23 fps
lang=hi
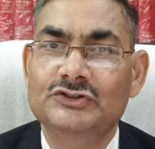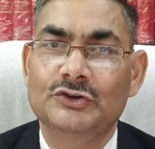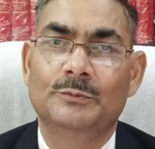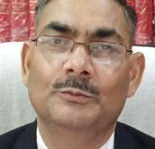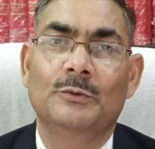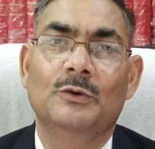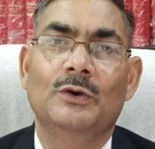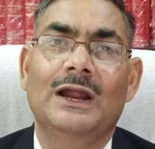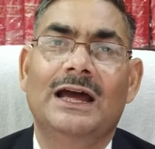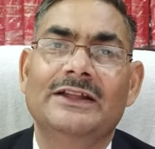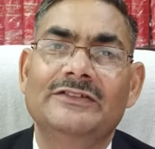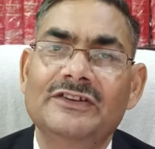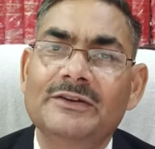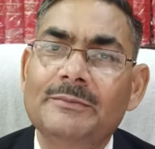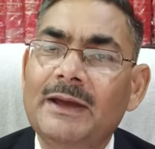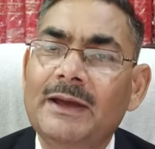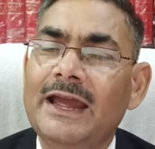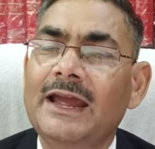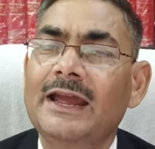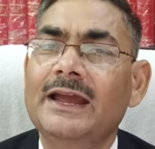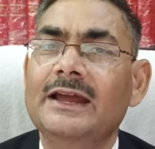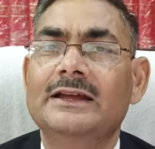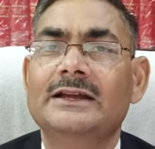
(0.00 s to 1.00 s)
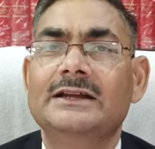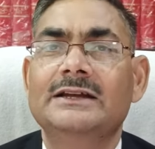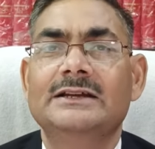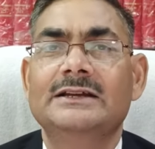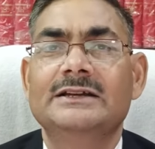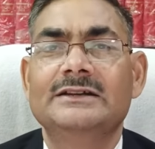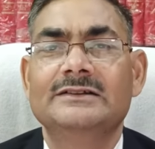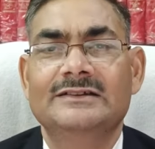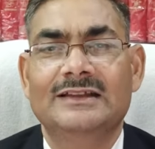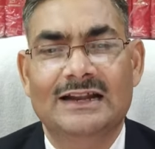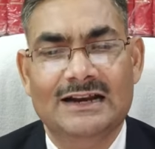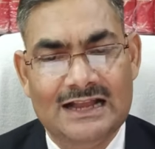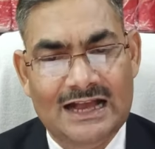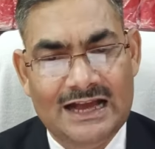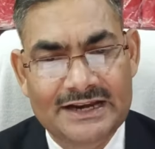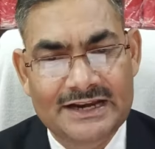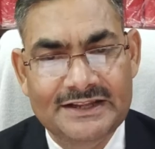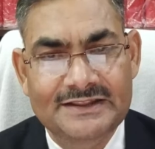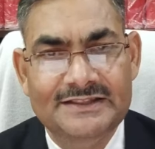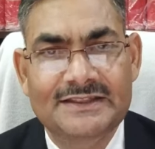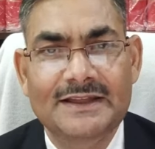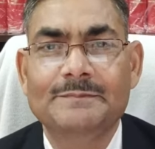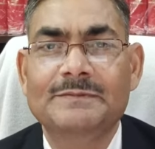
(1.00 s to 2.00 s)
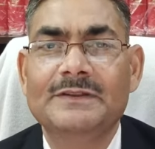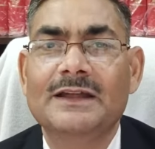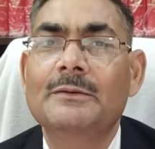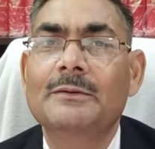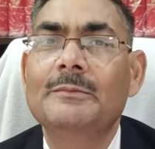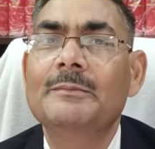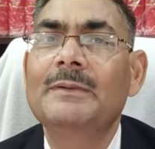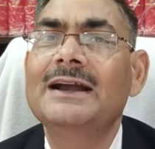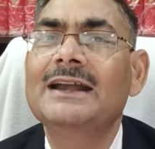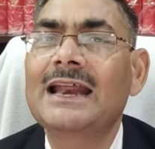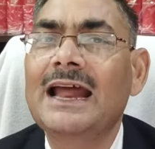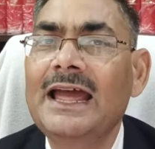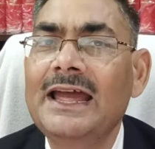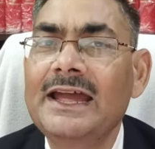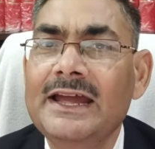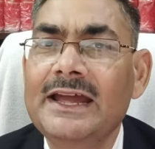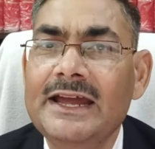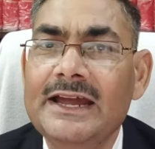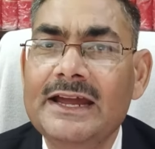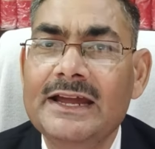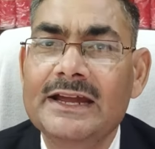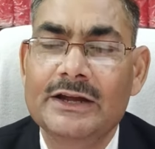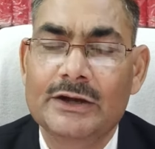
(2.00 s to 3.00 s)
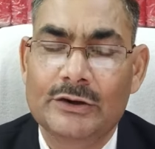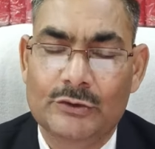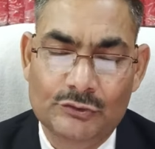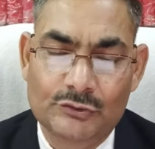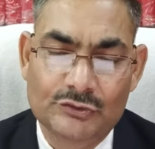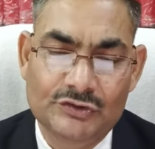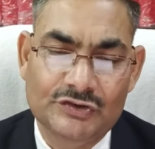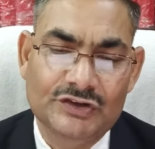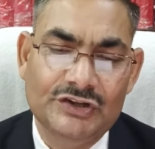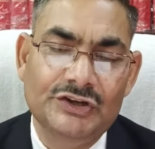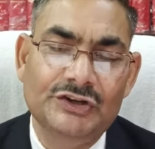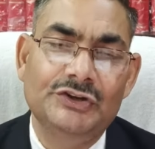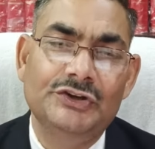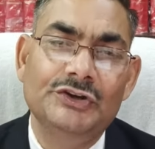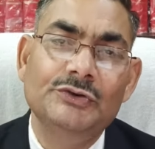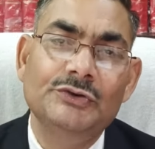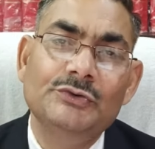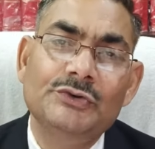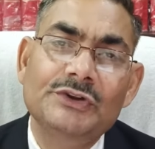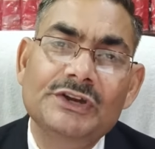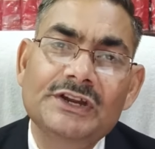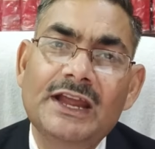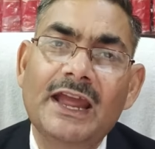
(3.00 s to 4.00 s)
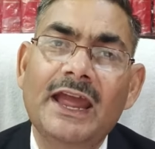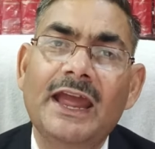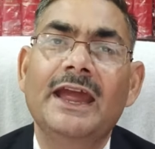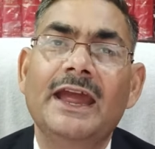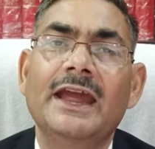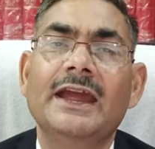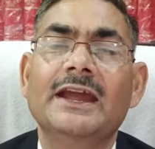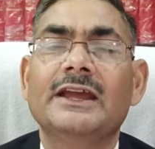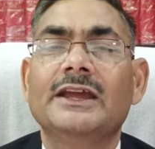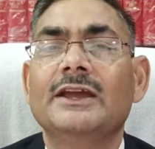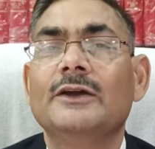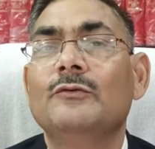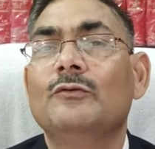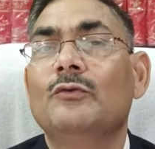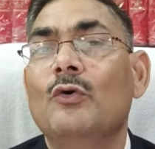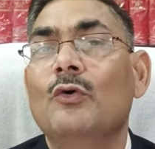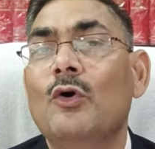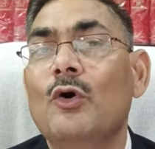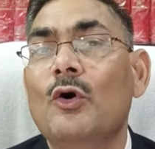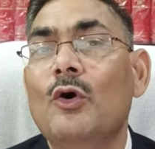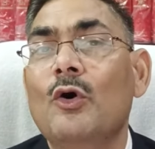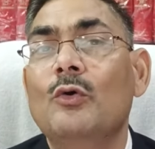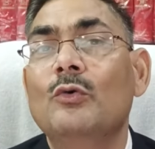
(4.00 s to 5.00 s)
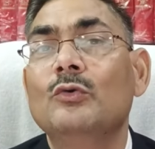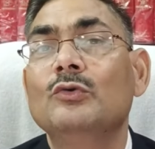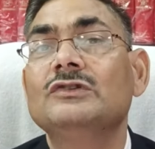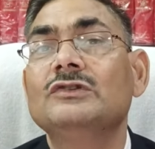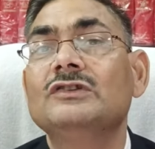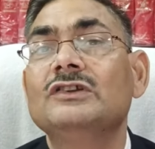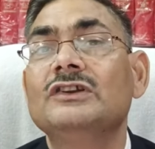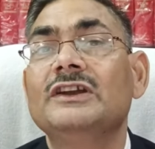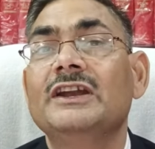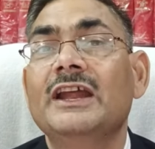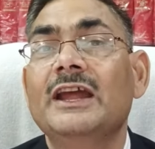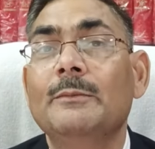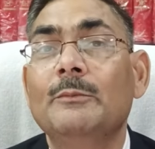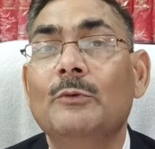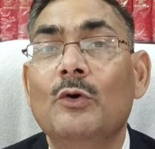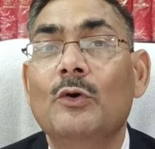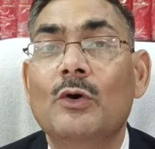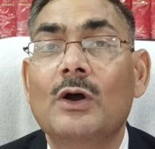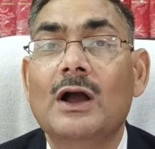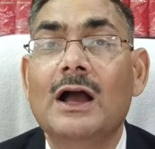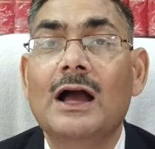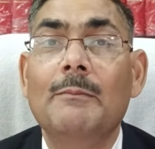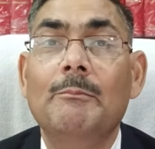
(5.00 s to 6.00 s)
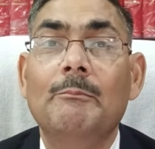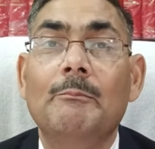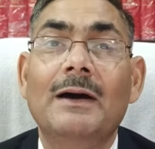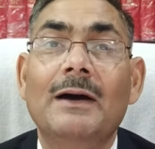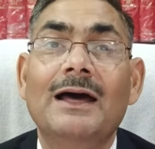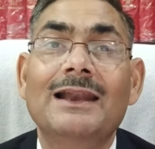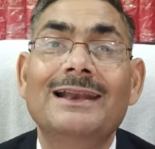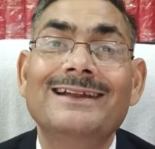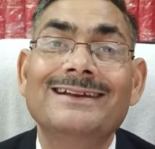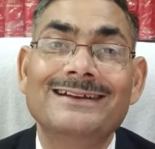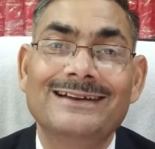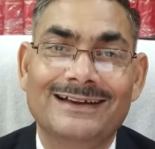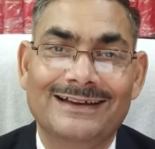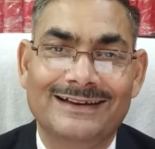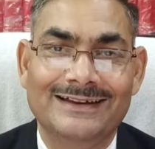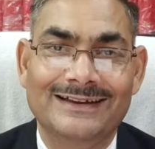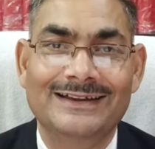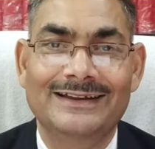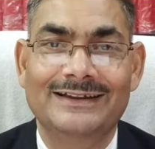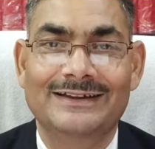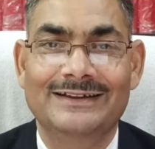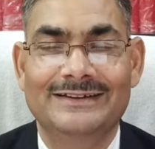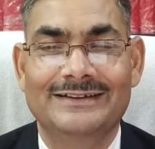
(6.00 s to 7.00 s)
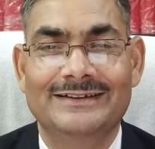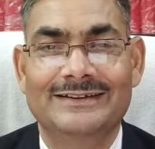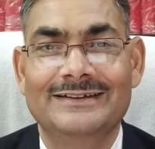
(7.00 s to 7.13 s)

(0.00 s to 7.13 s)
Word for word: जो मुलाजिम है सरकारी दफ्तर में बैठा है उसकी ड्यूटी है कि वो उस नियमों का पालन करे